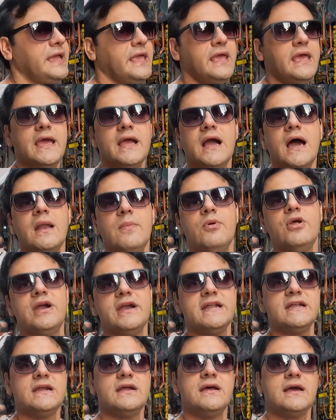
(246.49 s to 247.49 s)
कि ये
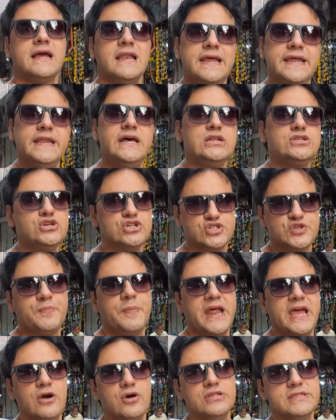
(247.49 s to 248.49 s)
कार्बोरेटर क्लीनर जो
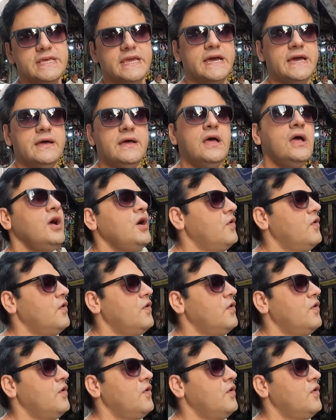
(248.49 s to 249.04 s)
स्प्रे होती है